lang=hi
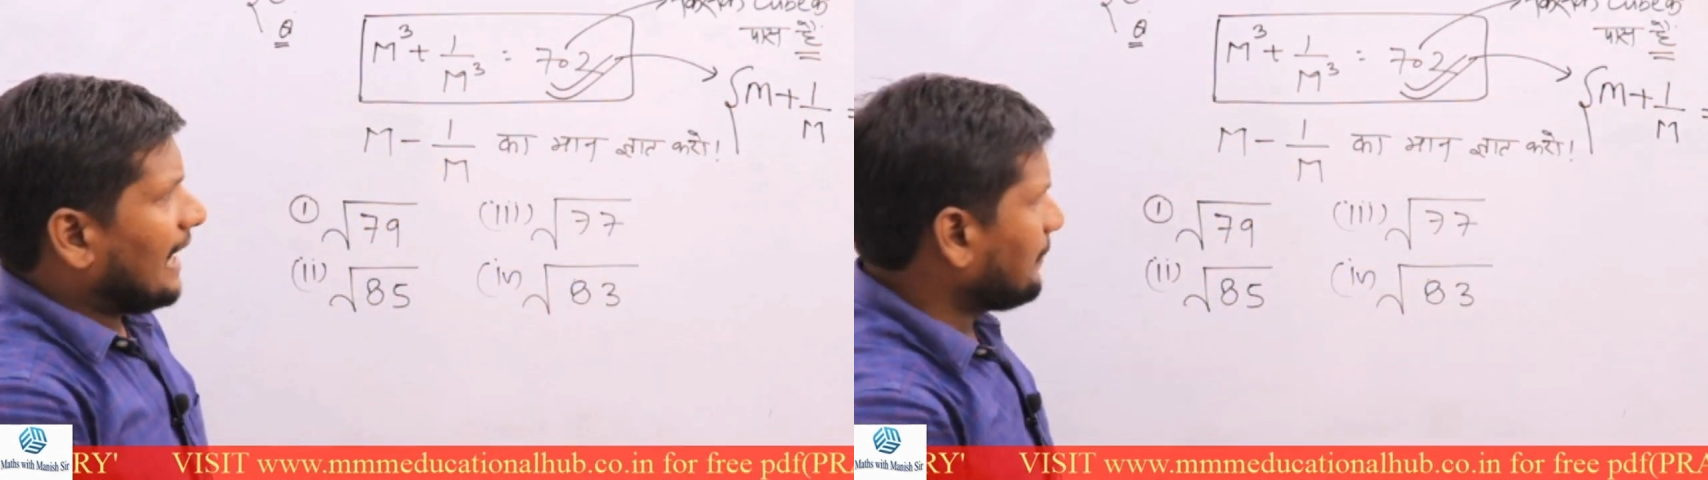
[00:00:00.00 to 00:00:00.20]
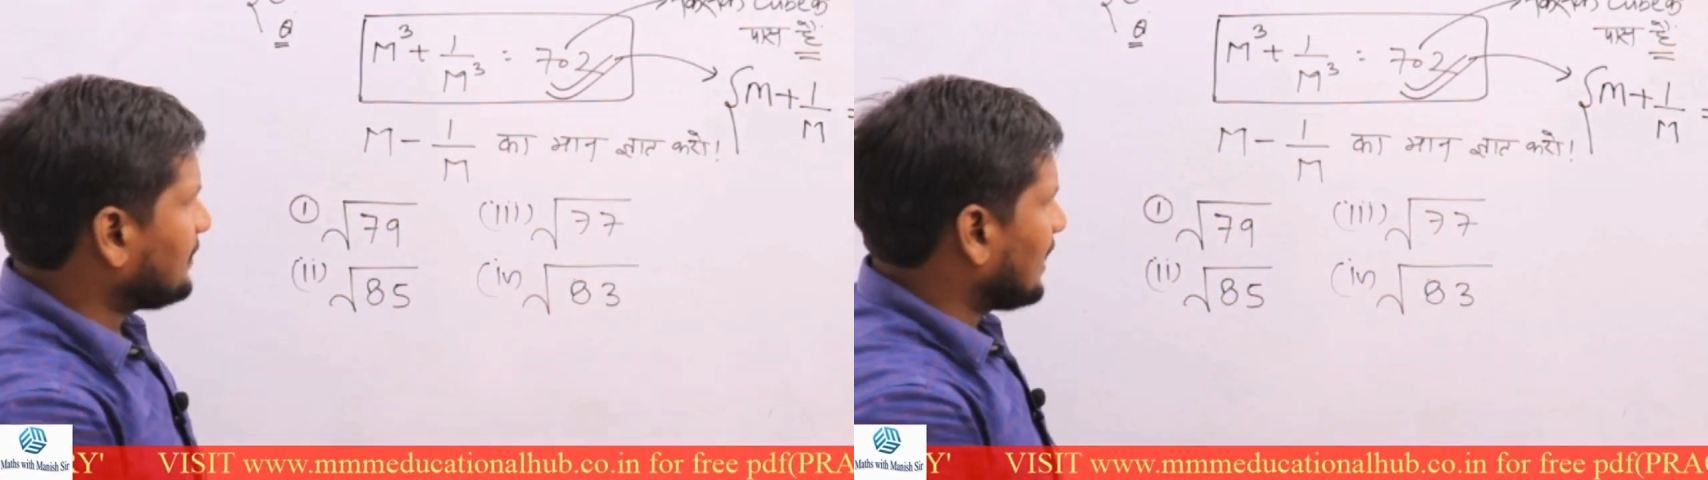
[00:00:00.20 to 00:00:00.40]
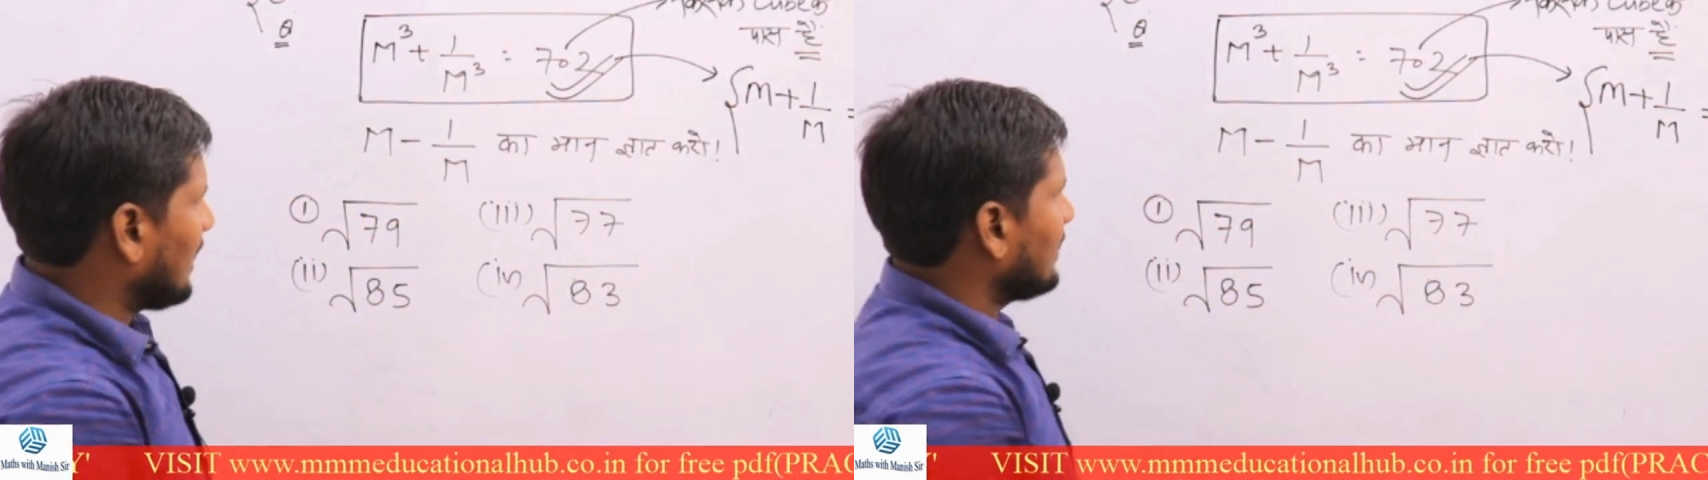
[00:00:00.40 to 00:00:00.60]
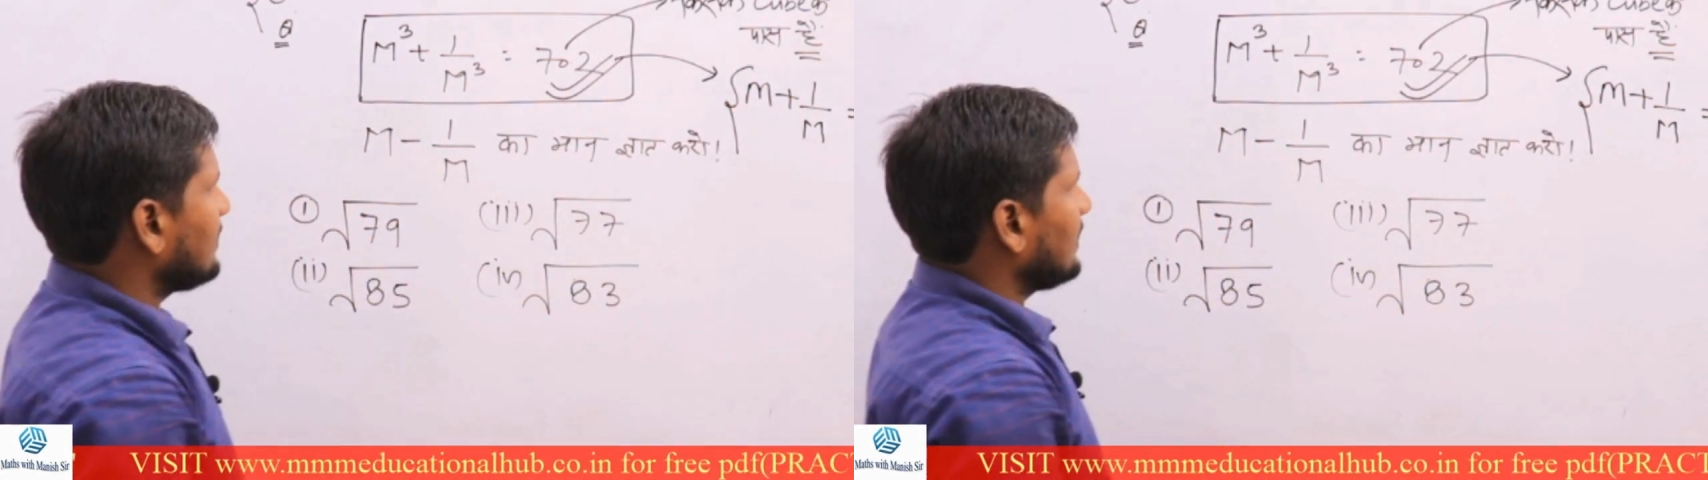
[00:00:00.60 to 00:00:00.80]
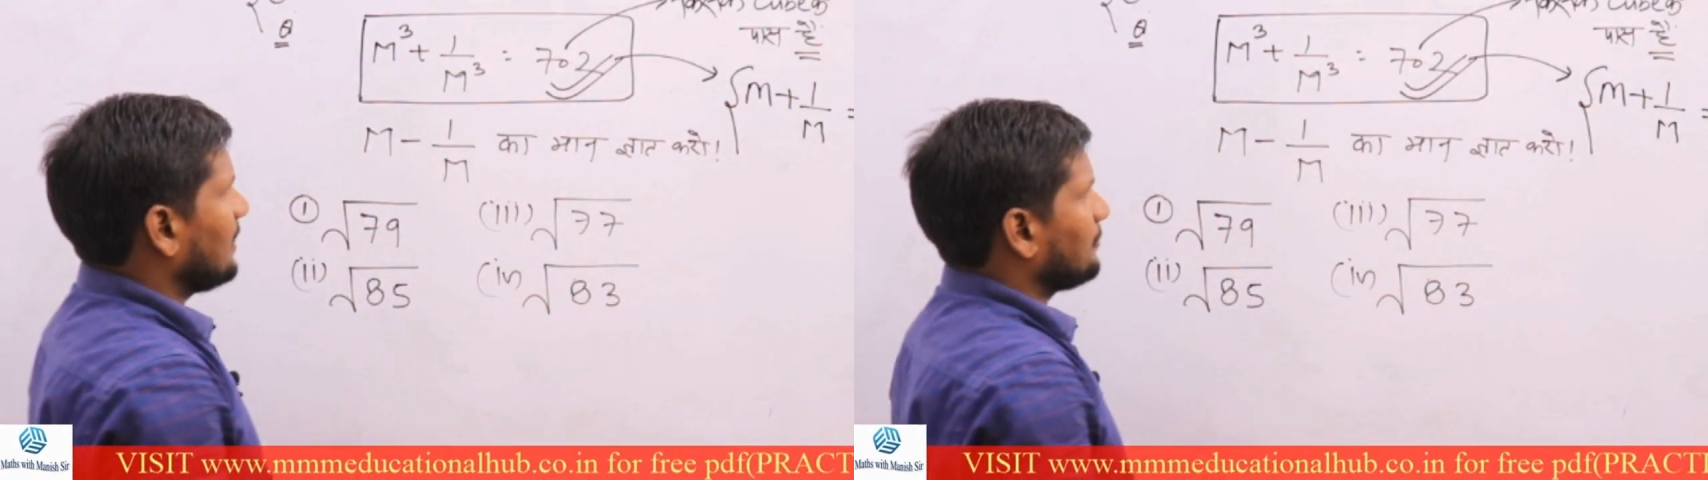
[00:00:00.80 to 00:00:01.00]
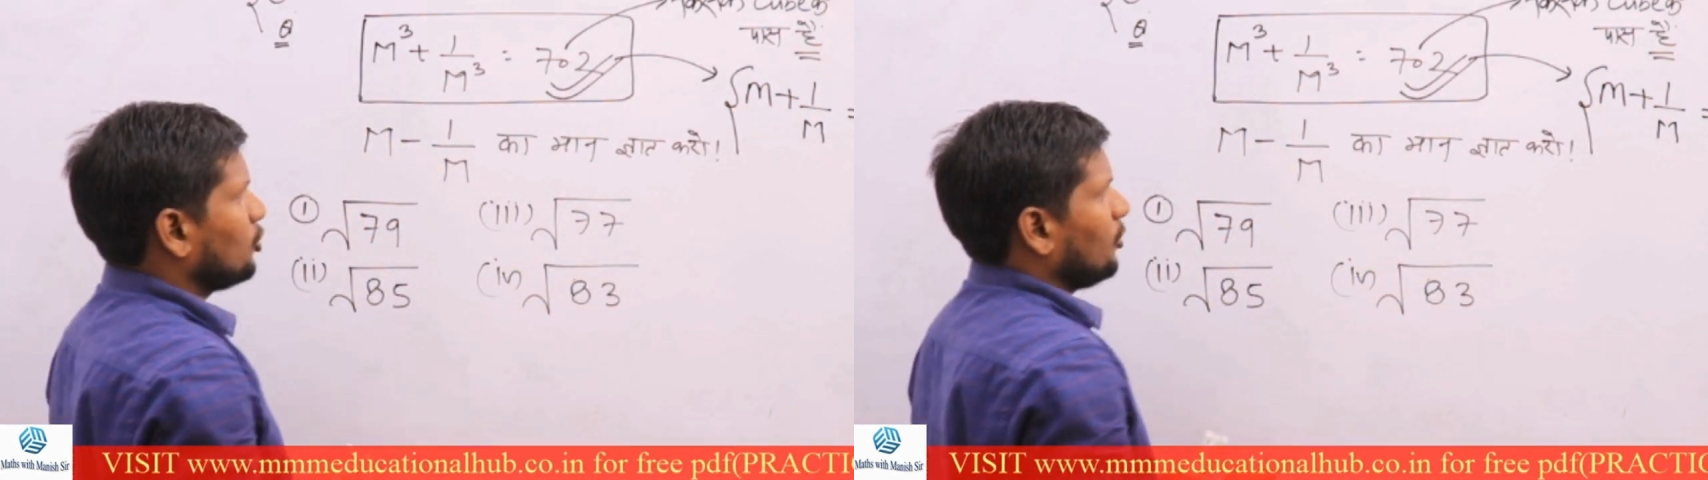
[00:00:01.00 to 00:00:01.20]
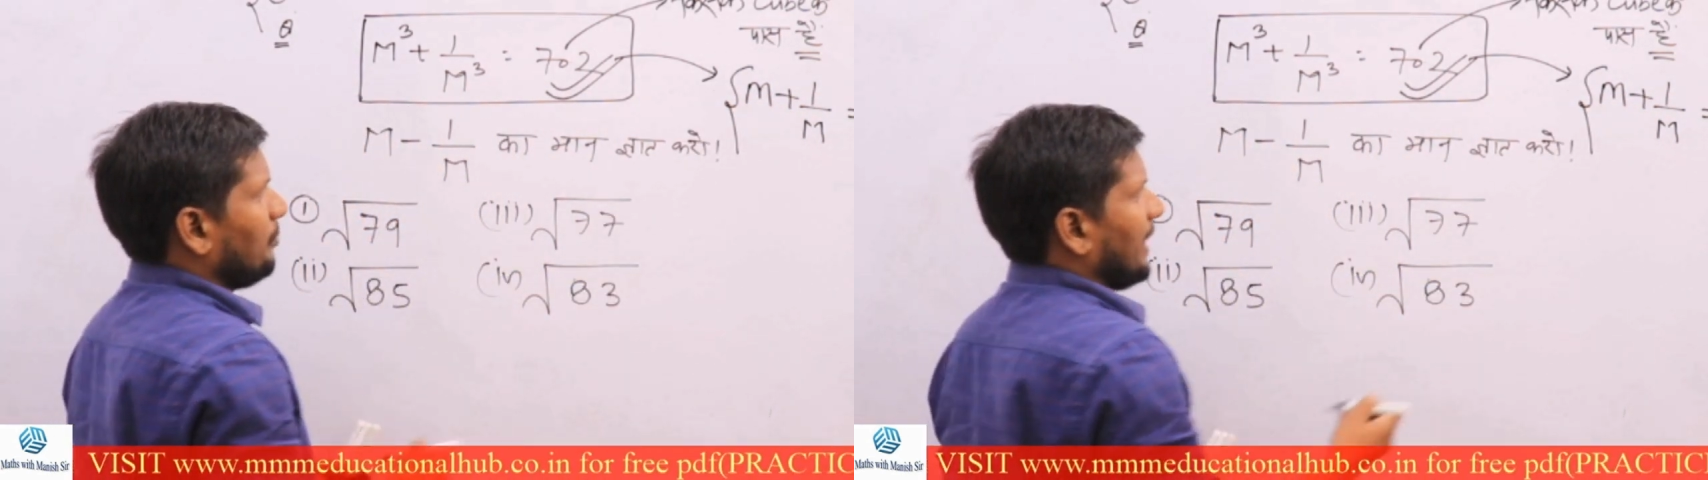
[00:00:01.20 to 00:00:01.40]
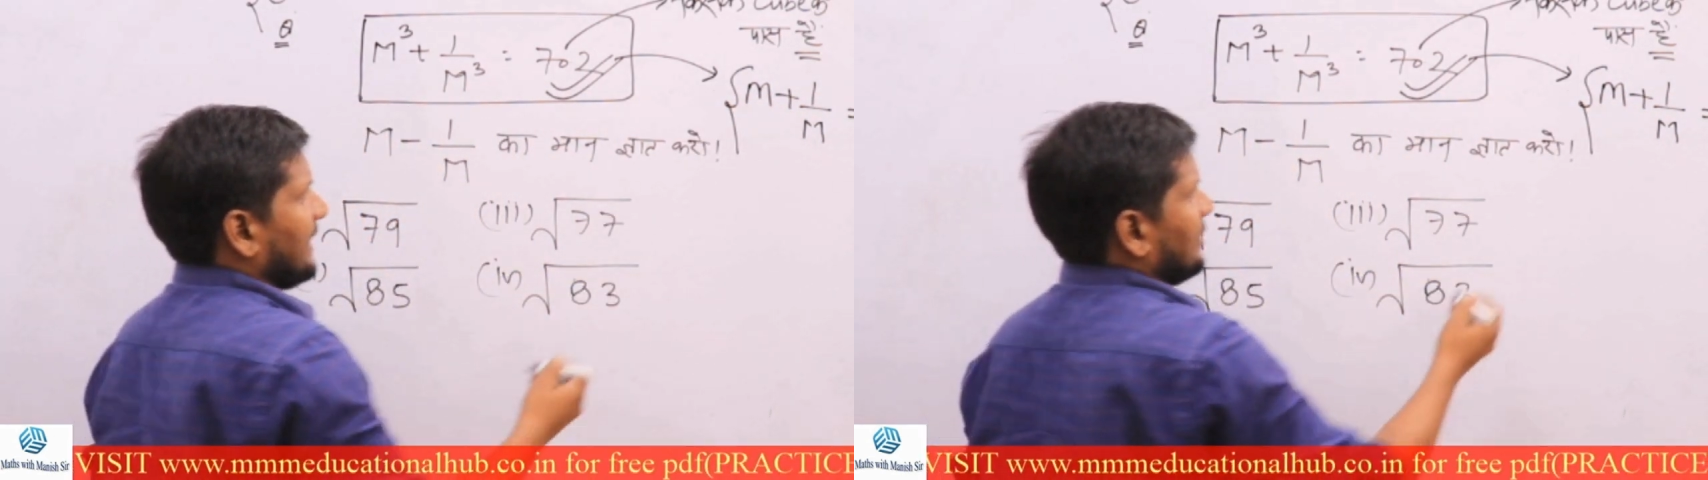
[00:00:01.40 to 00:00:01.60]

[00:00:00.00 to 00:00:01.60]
यहां से हमको माइनस पे